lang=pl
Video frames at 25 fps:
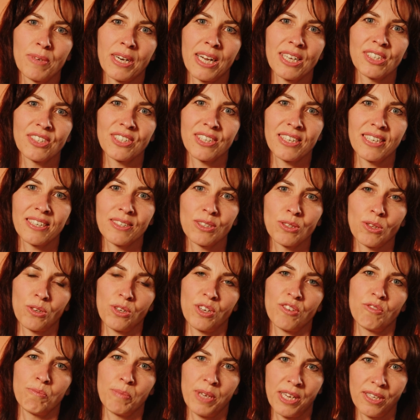razie
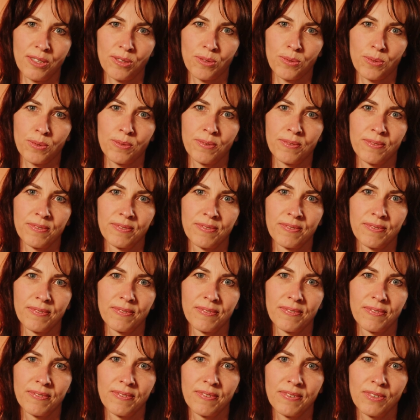stoję w miejscu.
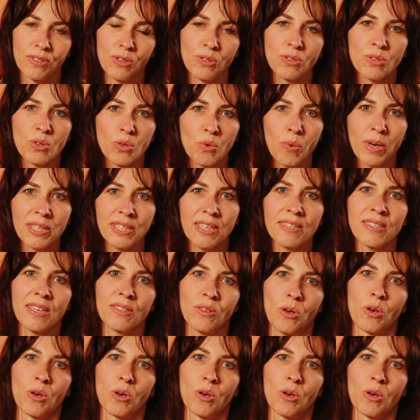To jest dokładnie ten